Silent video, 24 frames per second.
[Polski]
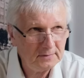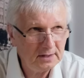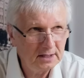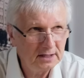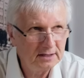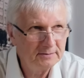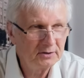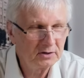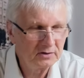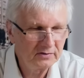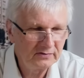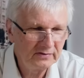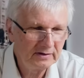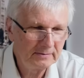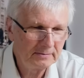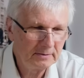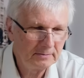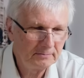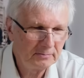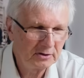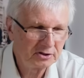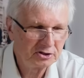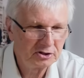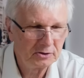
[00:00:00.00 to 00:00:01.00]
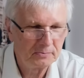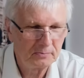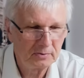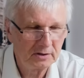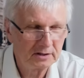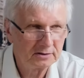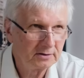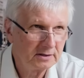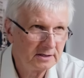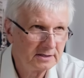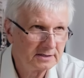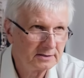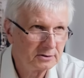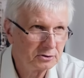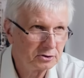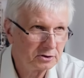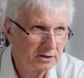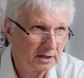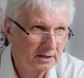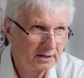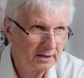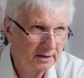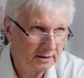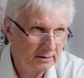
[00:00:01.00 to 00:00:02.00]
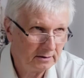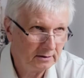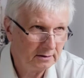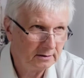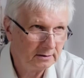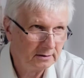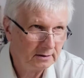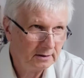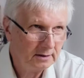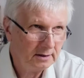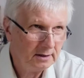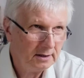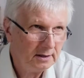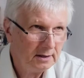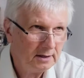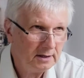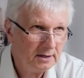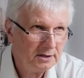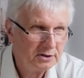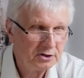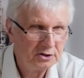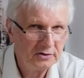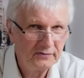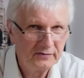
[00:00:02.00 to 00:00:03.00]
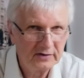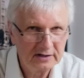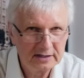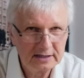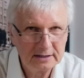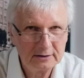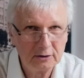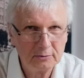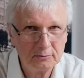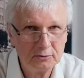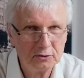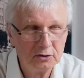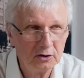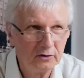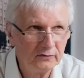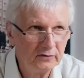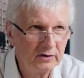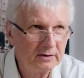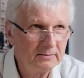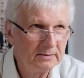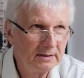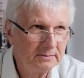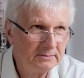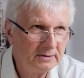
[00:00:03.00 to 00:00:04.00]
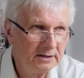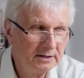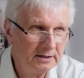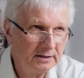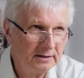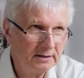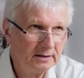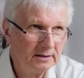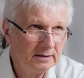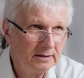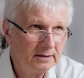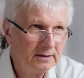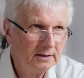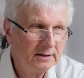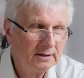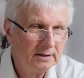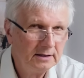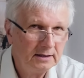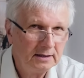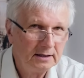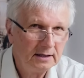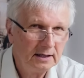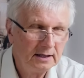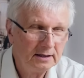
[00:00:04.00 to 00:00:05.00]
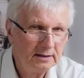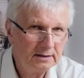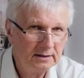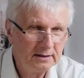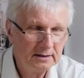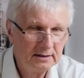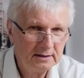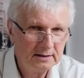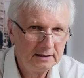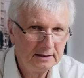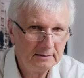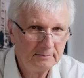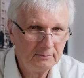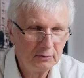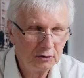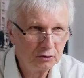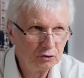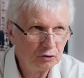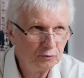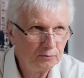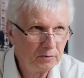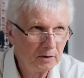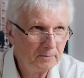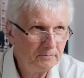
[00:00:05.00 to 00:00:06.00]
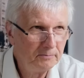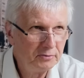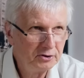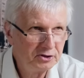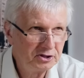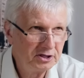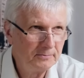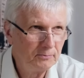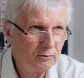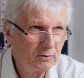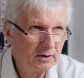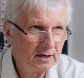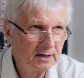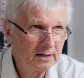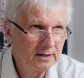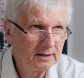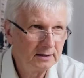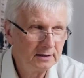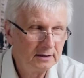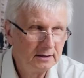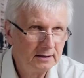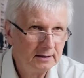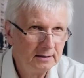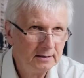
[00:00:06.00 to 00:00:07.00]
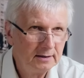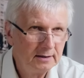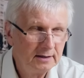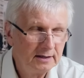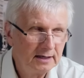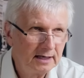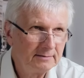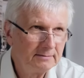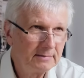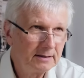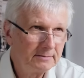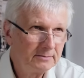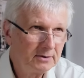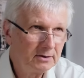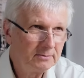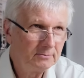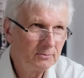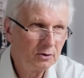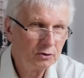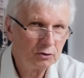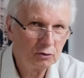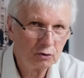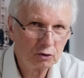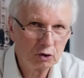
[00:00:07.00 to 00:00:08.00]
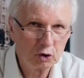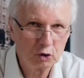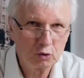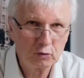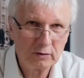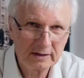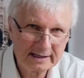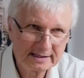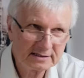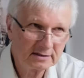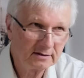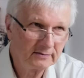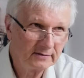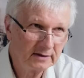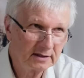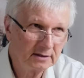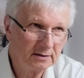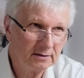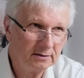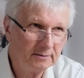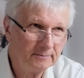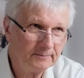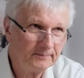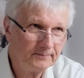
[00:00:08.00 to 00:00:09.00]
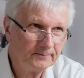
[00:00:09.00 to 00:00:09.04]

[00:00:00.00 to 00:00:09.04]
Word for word: Hybrydowa pompa ciepła to jest coś takiego, że w jednej obudowie mamy y, moduł pompy ciepła i mamy moduł kotła gazowego,